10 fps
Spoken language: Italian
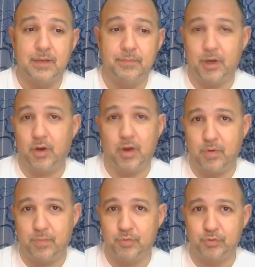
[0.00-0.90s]
Però a
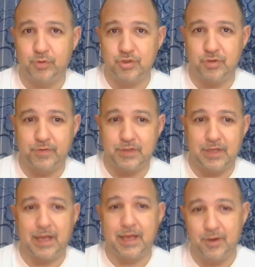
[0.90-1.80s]
quel punto Geova
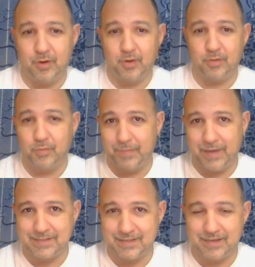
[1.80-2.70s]
dirà, eh no, ma
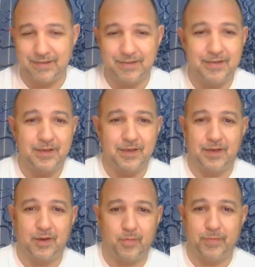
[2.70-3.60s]
basta,
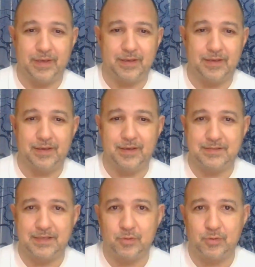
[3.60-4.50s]
eh, come eh,
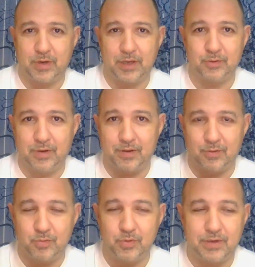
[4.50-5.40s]
state toccando
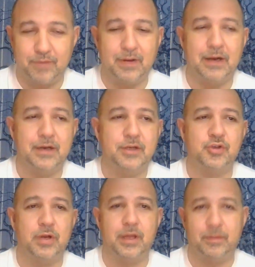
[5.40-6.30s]
l'unica vera
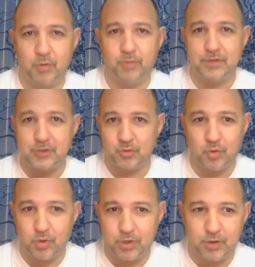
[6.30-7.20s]
religione, ora vi
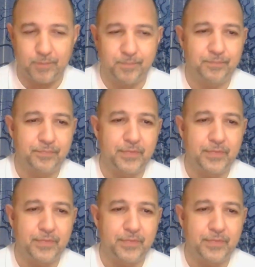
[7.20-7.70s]
distruggo io.